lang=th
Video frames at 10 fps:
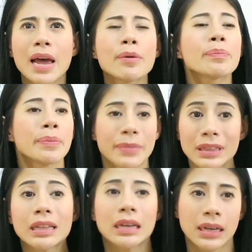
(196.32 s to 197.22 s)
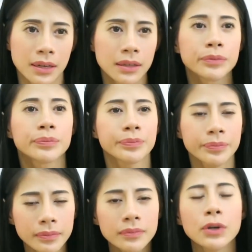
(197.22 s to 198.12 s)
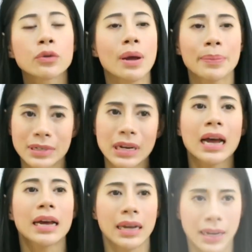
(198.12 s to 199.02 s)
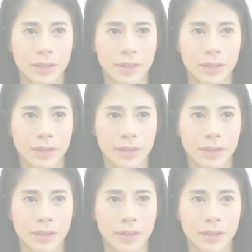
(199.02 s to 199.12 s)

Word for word: ว่าหน้ามันเป็นมิติมันดูธรรมชาติอะ